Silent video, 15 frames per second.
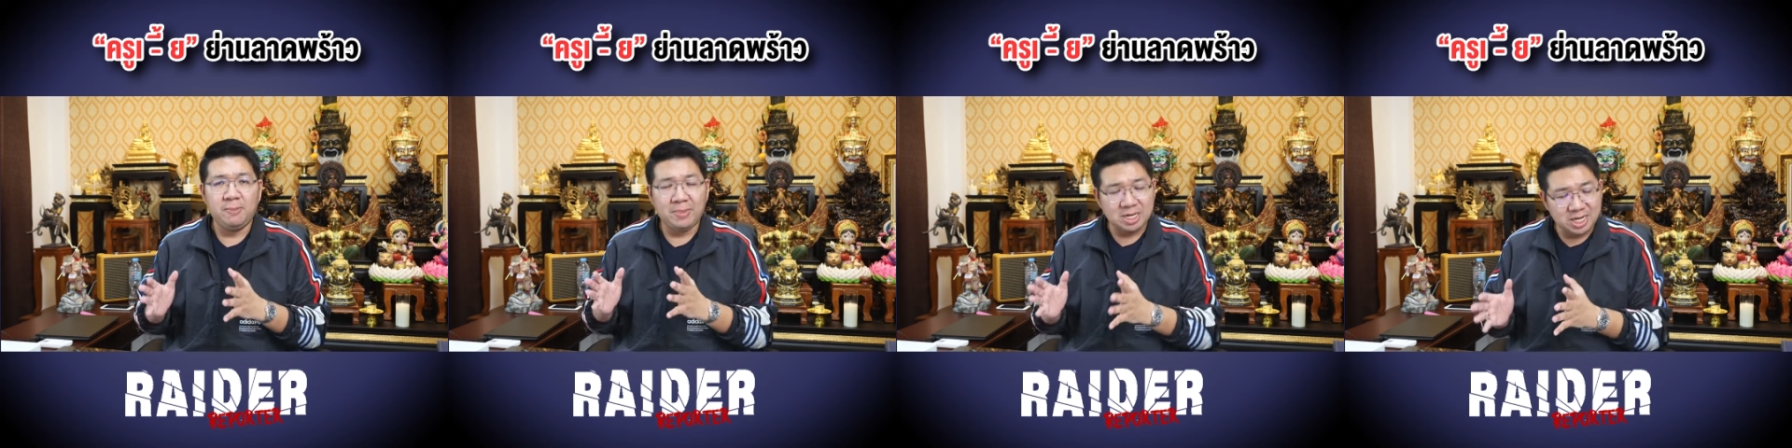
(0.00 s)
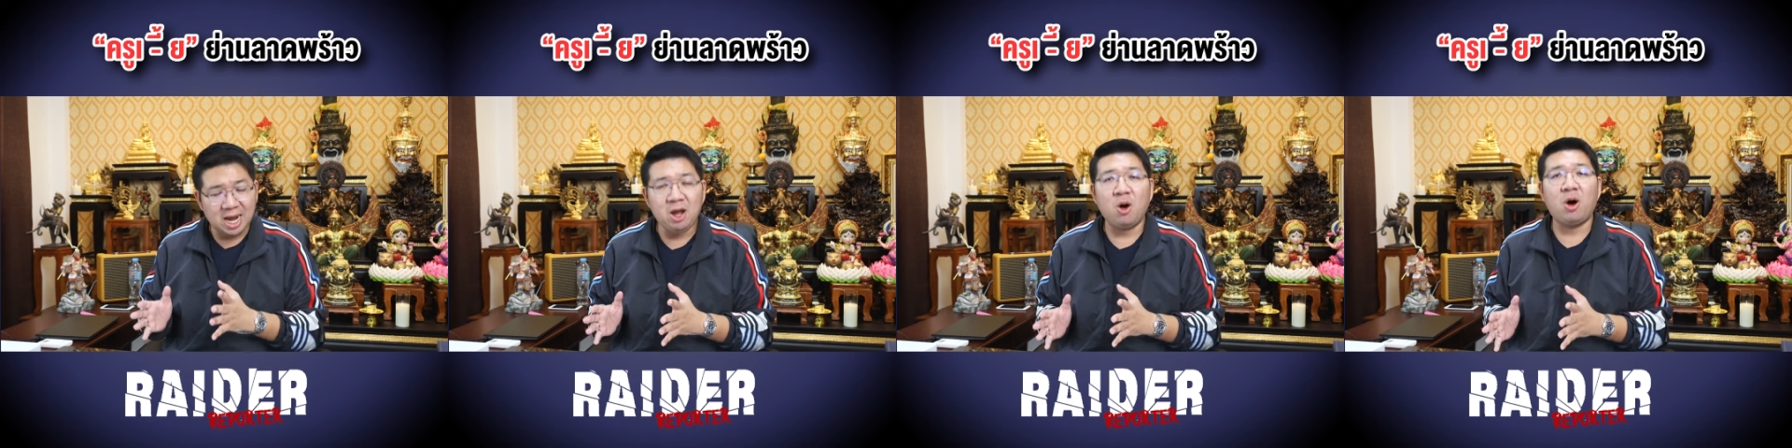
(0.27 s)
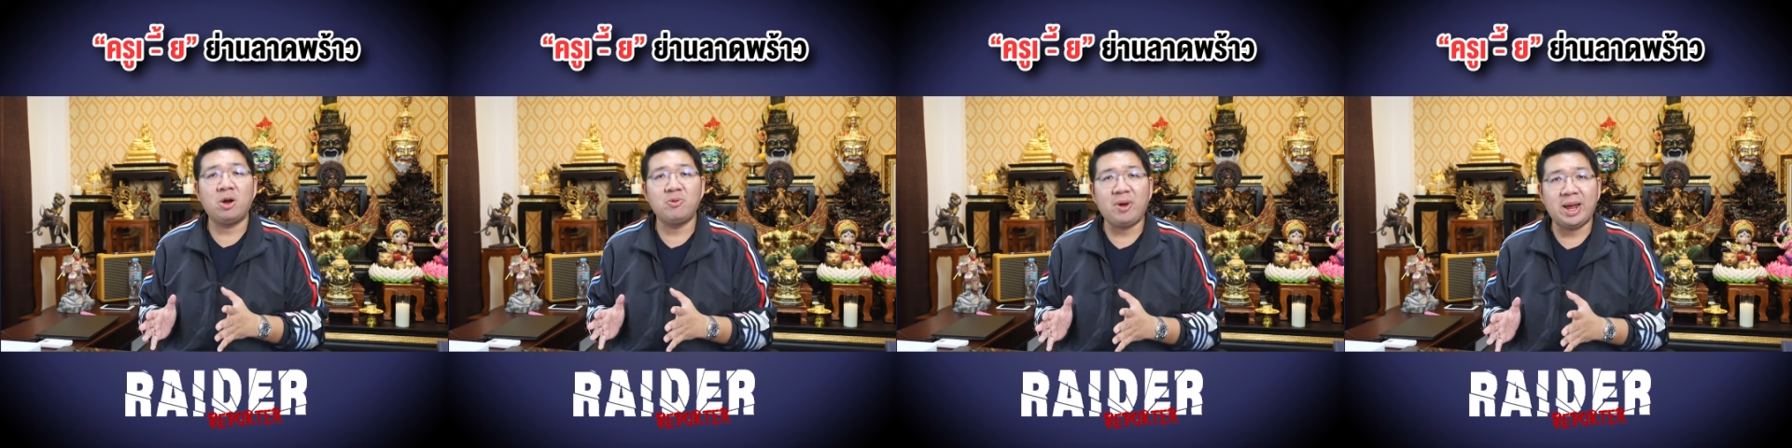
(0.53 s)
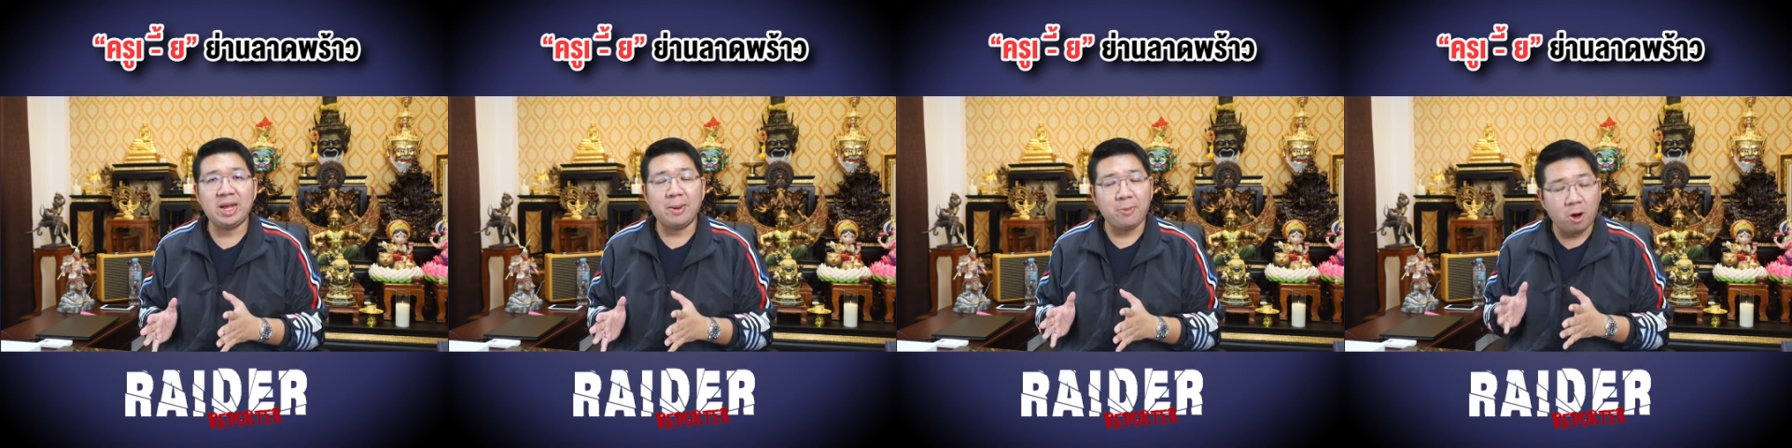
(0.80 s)
มันช่างอ่อนไห
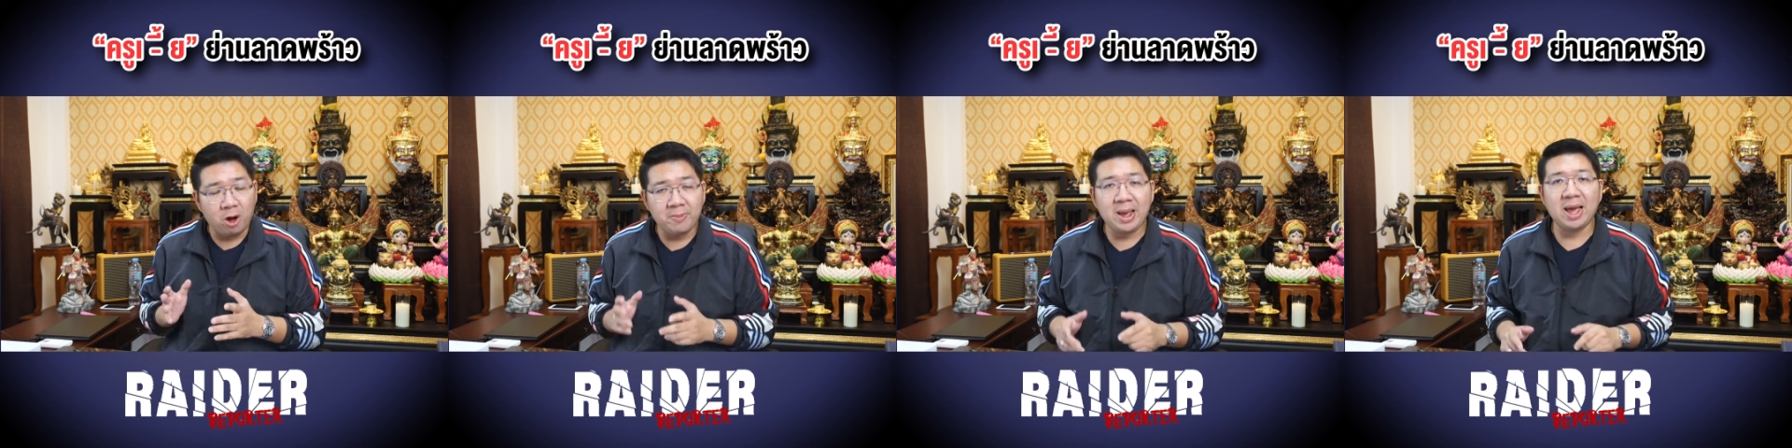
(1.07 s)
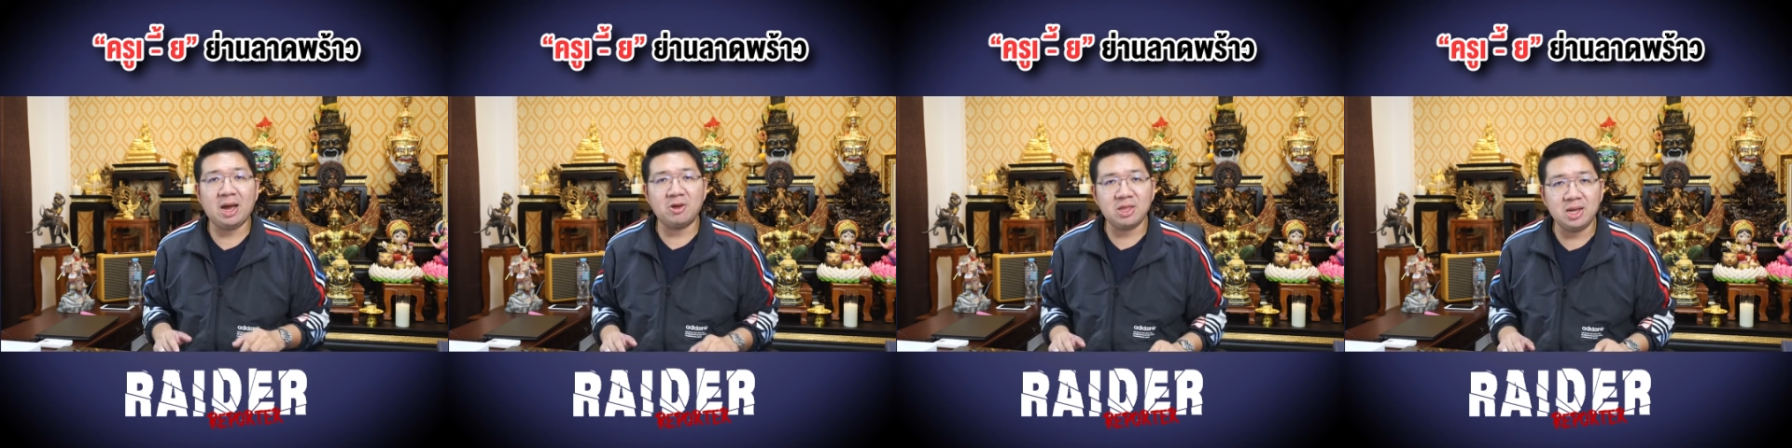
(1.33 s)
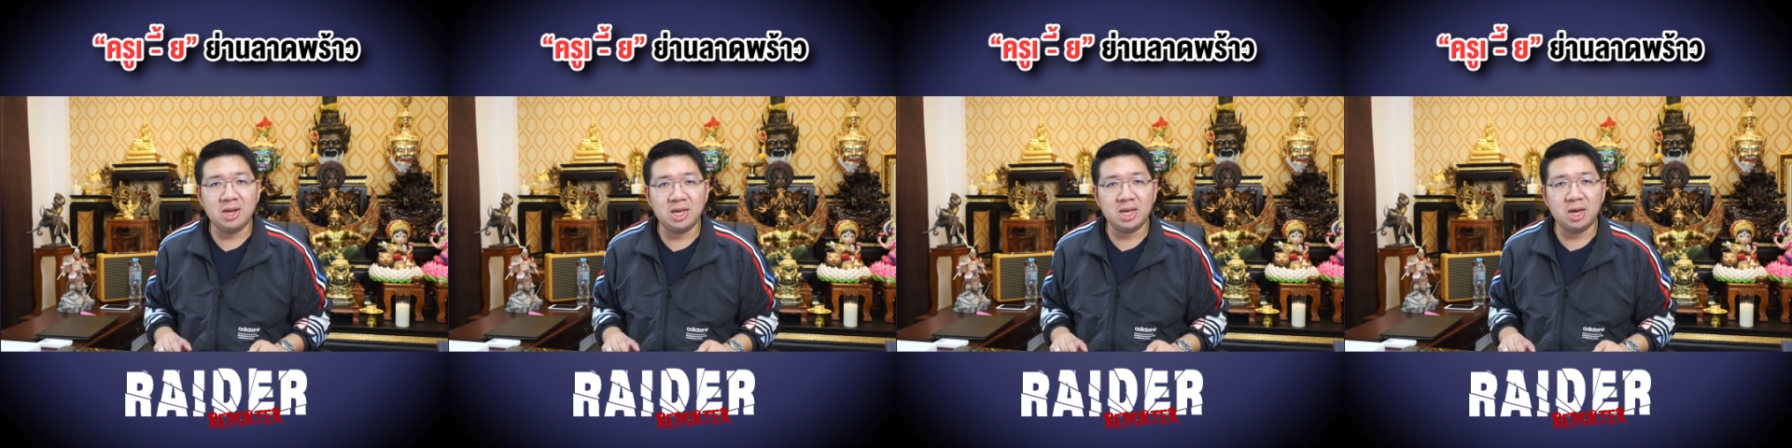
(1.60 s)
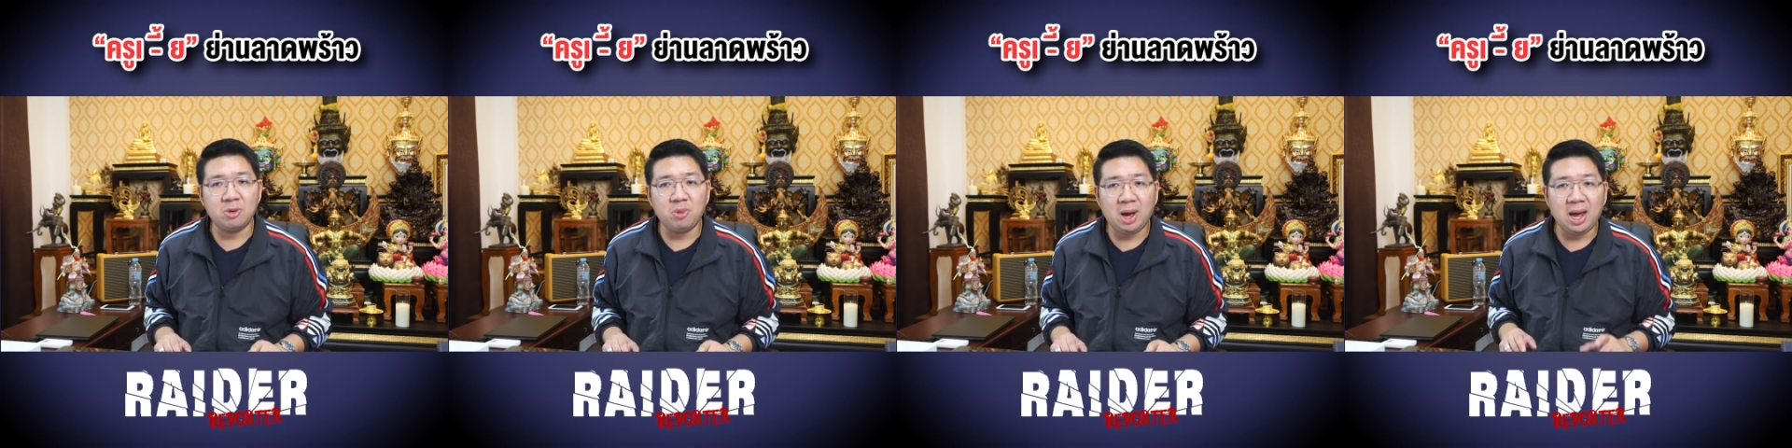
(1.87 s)
วกับพ่อแม่เขาเหลือ
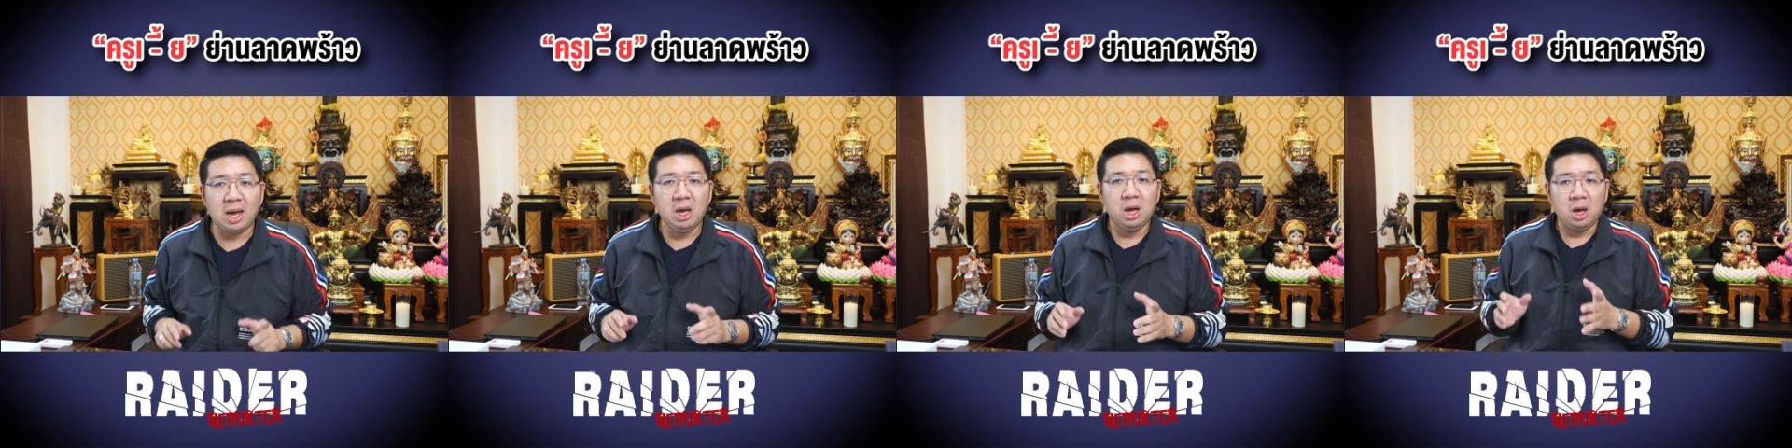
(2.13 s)
เกินว่า